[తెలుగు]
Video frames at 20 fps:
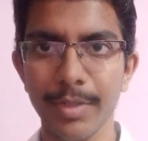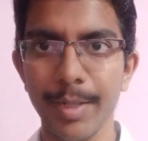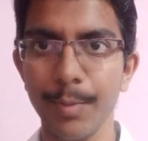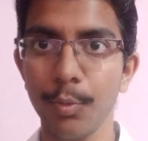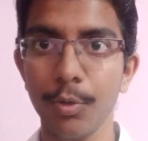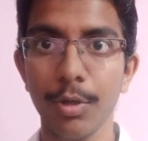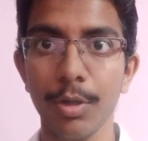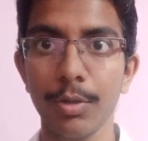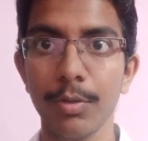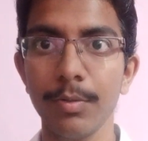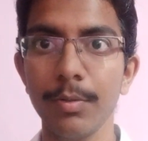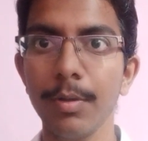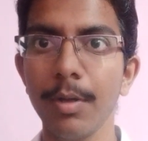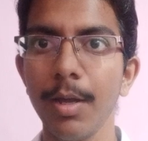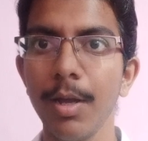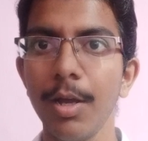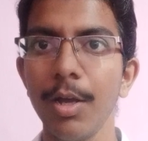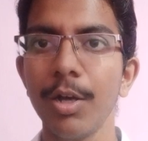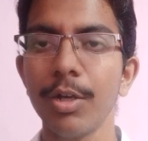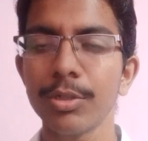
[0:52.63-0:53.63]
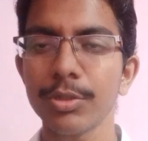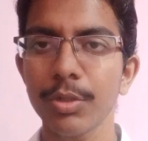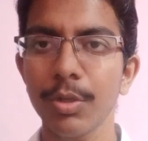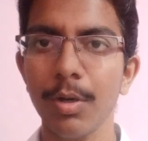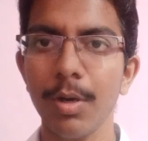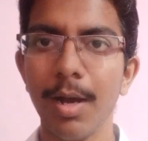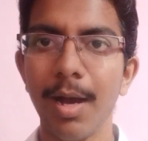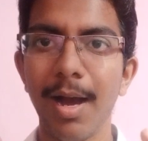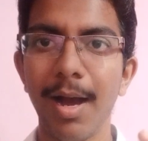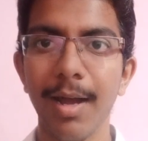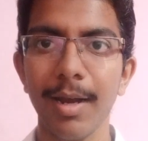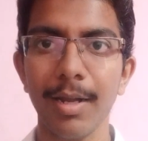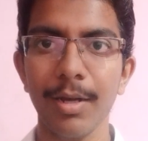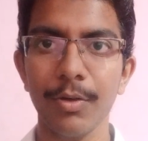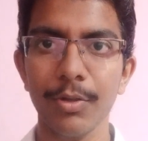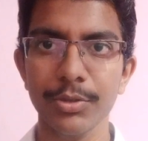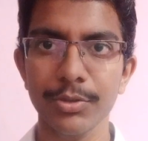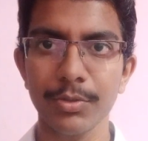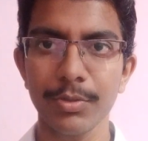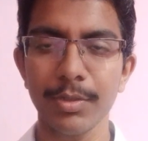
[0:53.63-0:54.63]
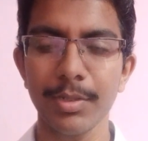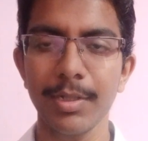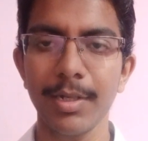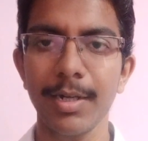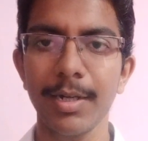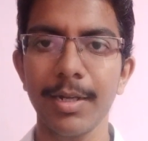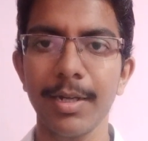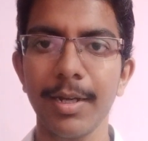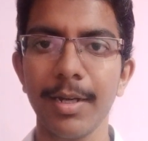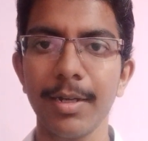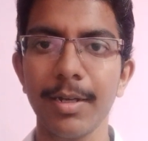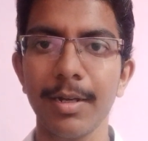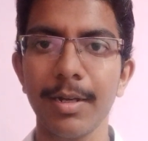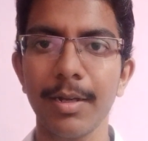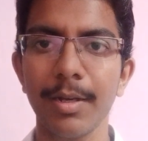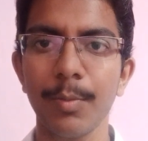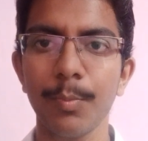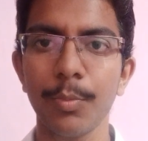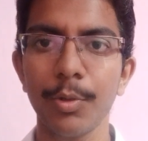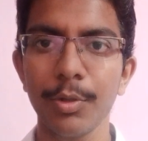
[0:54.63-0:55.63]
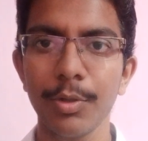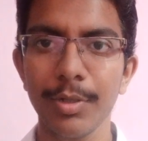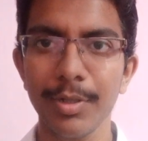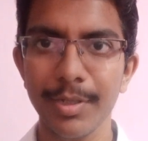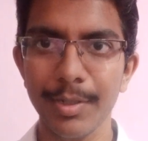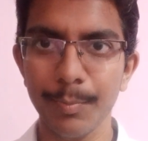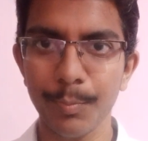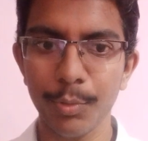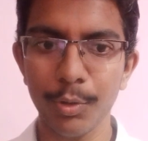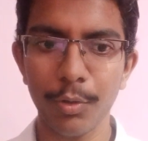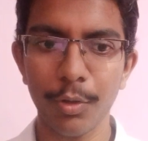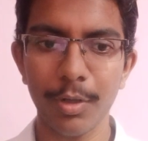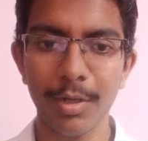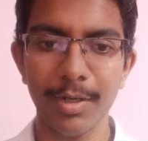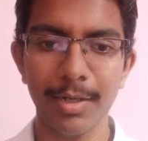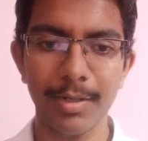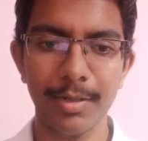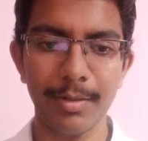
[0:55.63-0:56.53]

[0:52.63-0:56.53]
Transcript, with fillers: ఏముండదు సో అలా వస్తుంది అంటే ఏంటంటే ఇప్పుడు ఇప్పుడు ఒక